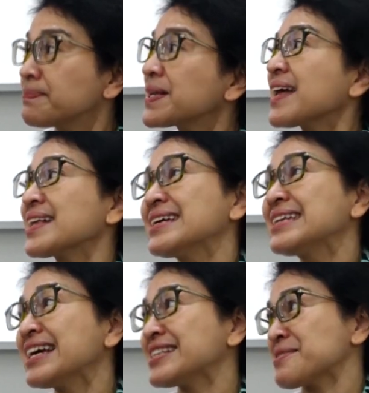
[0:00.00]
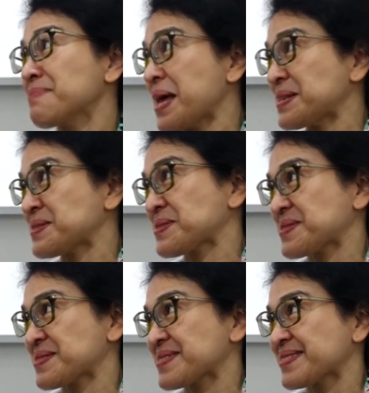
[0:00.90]
Per hari ini hanya
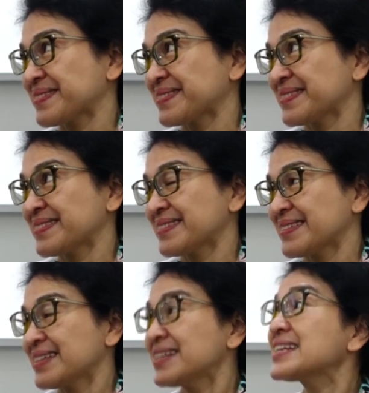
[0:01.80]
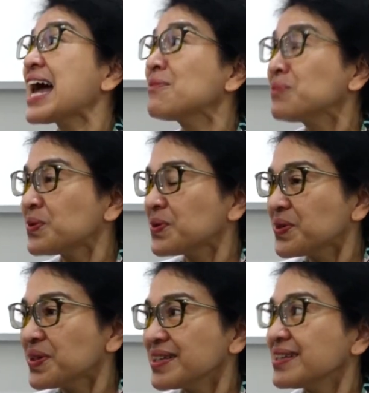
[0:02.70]
11.
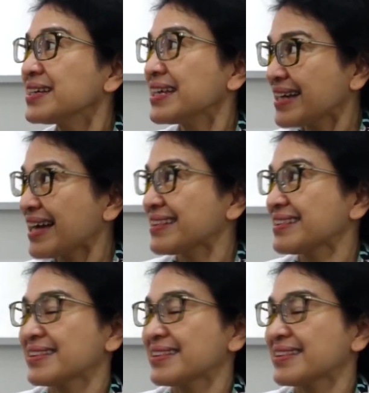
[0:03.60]
Namun ingat,